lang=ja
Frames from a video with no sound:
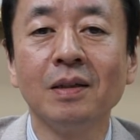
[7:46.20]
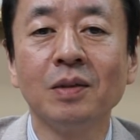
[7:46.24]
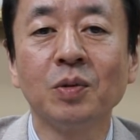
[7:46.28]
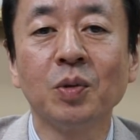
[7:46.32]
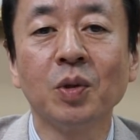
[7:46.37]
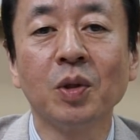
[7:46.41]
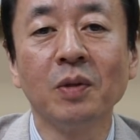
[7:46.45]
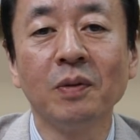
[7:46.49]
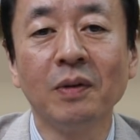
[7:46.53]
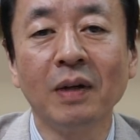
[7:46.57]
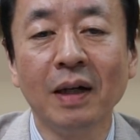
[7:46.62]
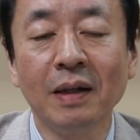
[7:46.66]

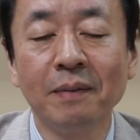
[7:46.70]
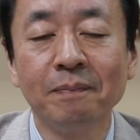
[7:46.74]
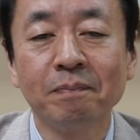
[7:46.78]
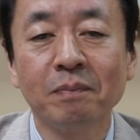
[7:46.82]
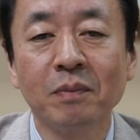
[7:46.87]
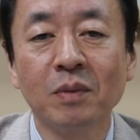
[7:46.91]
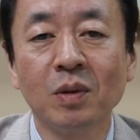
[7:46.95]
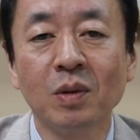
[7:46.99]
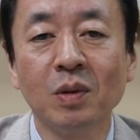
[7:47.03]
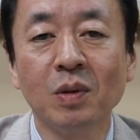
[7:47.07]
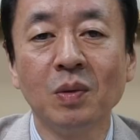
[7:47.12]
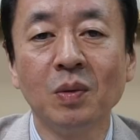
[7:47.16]
それ
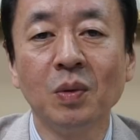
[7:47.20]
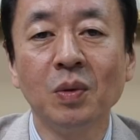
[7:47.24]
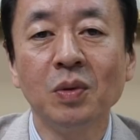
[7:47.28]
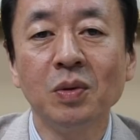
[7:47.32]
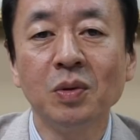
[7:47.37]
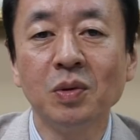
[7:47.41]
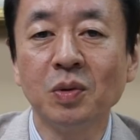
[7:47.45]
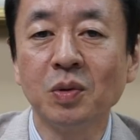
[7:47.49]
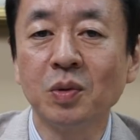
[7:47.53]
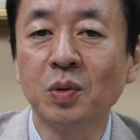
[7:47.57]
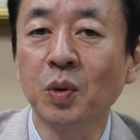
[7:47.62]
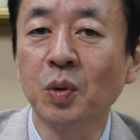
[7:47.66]
はどう
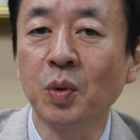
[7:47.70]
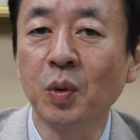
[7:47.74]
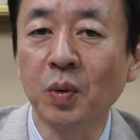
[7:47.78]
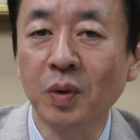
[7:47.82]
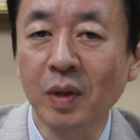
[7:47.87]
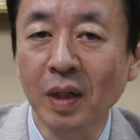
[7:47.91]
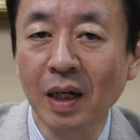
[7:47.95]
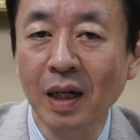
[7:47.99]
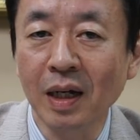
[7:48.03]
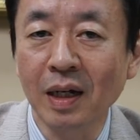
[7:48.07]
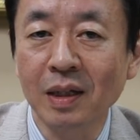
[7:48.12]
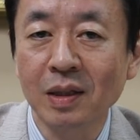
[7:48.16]
いうこと
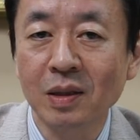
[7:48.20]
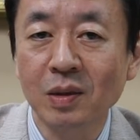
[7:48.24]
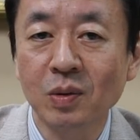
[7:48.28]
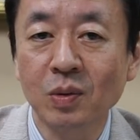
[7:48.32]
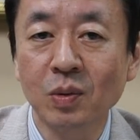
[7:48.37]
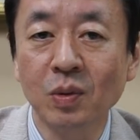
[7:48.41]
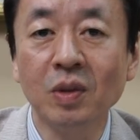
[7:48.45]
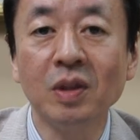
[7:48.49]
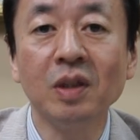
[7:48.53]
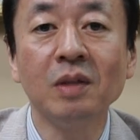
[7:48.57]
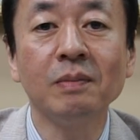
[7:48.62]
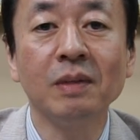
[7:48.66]
か
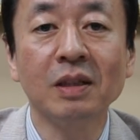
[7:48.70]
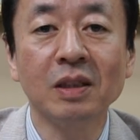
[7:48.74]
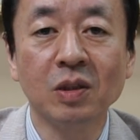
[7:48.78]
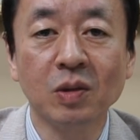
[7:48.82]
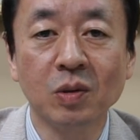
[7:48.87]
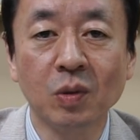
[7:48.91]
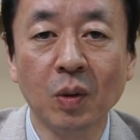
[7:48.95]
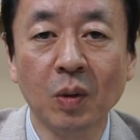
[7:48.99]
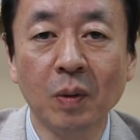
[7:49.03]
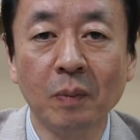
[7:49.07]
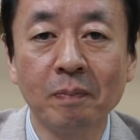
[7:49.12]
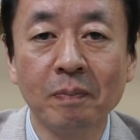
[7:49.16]
と言いま
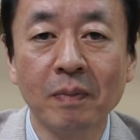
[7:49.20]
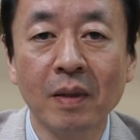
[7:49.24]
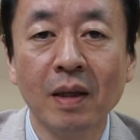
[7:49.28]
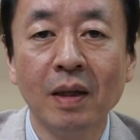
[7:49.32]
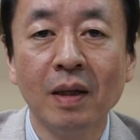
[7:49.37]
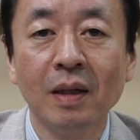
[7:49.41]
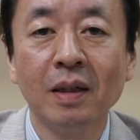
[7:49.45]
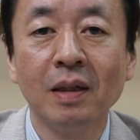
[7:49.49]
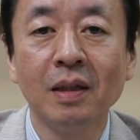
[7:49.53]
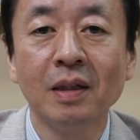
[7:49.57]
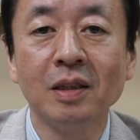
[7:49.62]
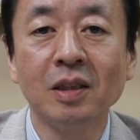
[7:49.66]
すと、
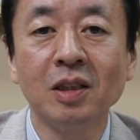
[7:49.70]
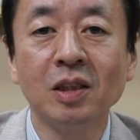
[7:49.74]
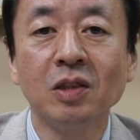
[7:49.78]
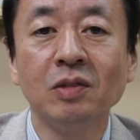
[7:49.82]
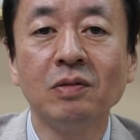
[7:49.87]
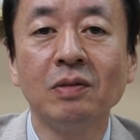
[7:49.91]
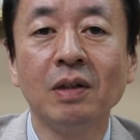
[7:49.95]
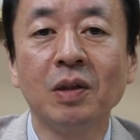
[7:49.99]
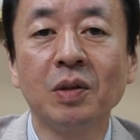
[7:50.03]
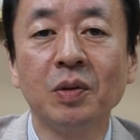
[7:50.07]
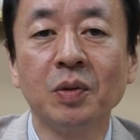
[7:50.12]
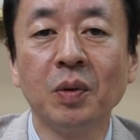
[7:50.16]

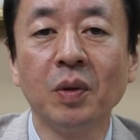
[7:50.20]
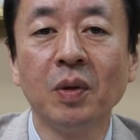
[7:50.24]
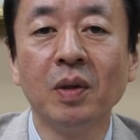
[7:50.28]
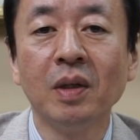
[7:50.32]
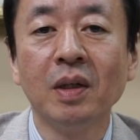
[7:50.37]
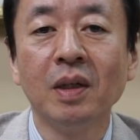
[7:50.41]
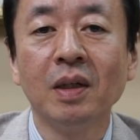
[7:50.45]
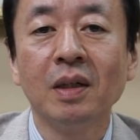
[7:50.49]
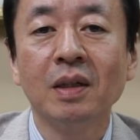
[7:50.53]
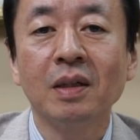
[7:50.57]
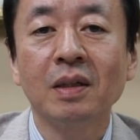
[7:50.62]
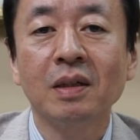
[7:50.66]
実はこの
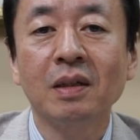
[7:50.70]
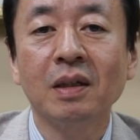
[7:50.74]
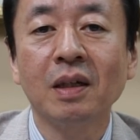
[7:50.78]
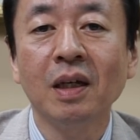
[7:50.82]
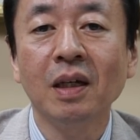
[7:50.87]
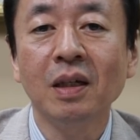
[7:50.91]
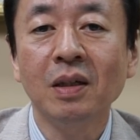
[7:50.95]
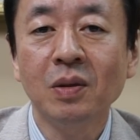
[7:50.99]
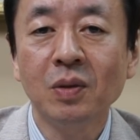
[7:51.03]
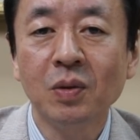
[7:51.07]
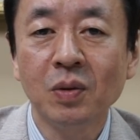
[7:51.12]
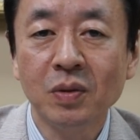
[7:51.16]

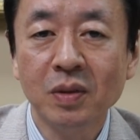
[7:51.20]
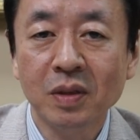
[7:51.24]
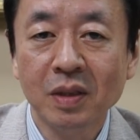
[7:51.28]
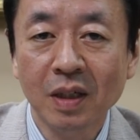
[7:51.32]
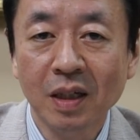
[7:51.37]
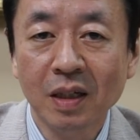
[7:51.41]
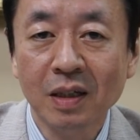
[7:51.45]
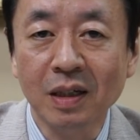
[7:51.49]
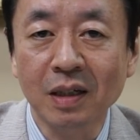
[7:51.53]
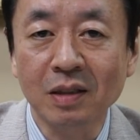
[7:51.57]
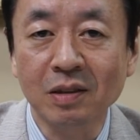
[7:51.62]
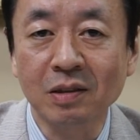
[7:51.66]
健康
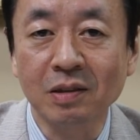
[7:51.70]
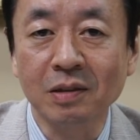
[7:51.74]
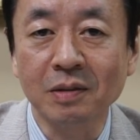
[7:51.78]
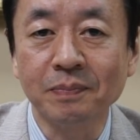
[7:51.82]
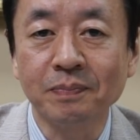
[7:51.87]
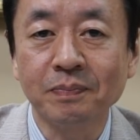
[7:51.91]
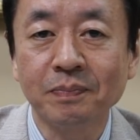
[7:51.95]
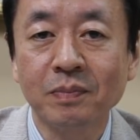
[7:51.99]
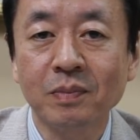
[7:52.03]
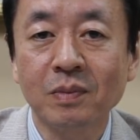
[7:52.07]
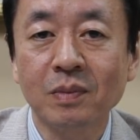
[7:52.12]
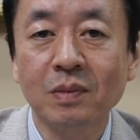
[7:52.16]
生活
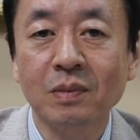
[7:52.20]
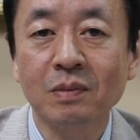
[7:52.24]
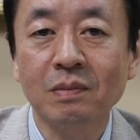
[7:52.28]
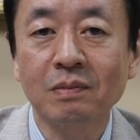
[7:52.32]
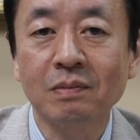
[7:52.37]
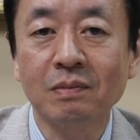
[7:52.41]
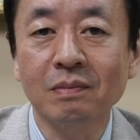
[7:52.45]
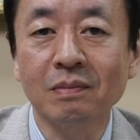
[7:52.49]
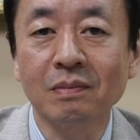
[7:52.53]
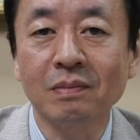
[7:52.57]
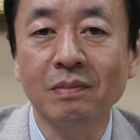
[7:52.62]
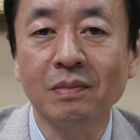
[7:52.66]

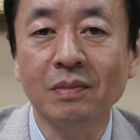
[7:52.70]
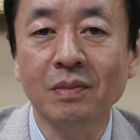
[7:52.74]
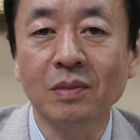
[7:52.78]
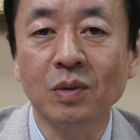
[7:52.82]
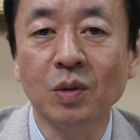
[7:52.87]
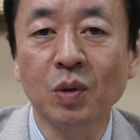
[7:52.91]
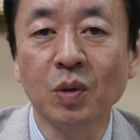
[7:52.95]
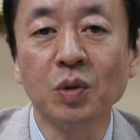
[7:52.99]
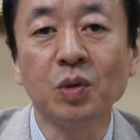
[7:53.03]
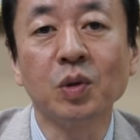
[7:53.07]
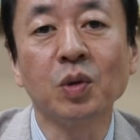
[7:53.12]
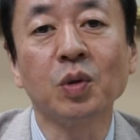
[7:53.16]

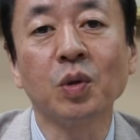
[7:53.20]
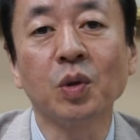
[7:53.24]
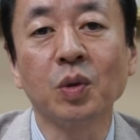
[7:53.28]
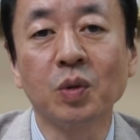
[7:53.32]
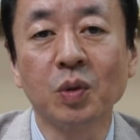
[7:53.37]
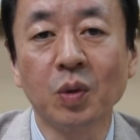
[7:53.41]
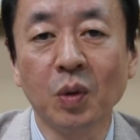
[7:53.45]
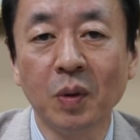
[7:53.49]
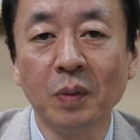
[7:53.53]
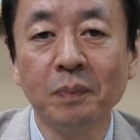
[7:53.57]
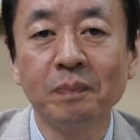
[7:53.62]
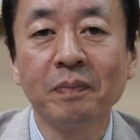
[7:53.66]
ということ
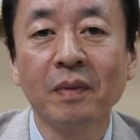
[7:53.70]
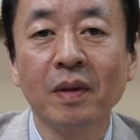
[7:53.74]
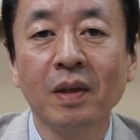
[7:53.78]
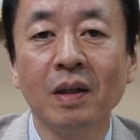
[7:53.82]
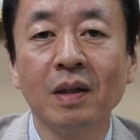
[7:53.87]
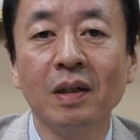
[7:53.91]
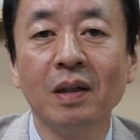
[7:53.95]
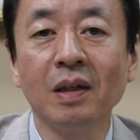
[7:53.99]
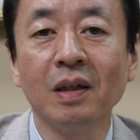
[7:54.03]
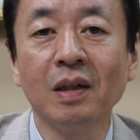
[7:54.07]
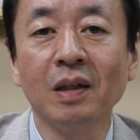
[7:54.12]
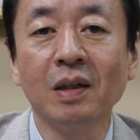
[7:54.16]
と、
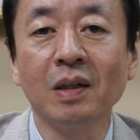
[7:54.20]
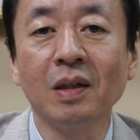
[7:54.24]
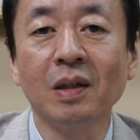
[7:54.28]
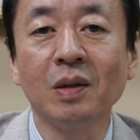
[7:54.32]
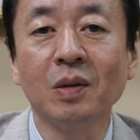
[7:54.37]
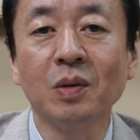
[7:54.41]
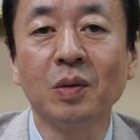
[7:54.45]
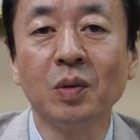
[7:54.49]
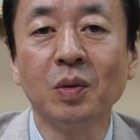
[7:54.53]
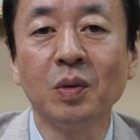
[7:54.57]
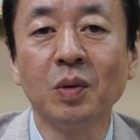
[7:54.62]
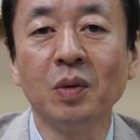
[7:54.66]

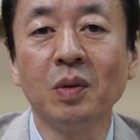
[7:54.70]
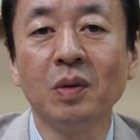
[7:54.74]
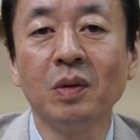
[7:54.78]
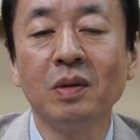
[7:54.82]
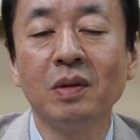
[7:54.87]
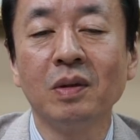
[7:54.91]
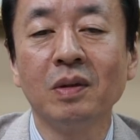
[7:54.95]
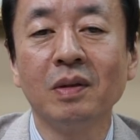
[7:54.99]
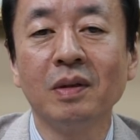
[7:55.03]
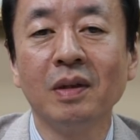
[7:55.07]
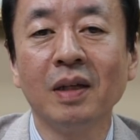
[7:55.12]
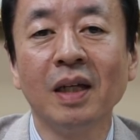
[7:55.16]
こ
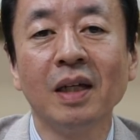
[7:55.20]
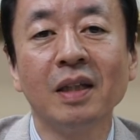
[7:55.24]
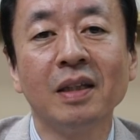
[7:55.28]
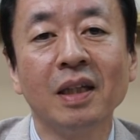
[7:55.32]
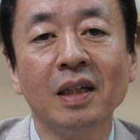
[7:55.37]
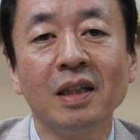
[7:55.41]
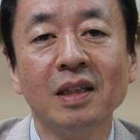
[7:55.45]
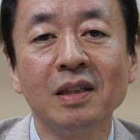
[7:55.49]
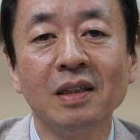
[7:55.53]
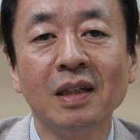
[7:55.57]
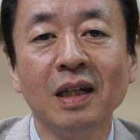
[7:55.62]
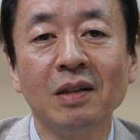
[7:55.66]
の霊
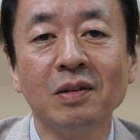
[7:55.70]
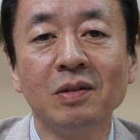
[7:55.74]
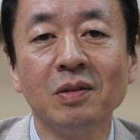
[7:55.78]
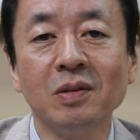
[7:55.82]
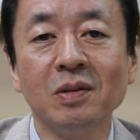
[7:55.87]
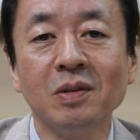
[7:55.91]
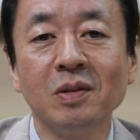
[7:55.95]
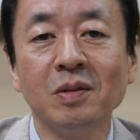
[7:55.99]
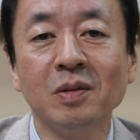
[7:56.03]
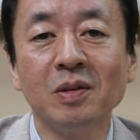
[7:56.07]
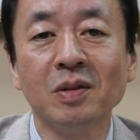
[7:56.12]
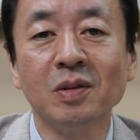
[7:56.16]
的なる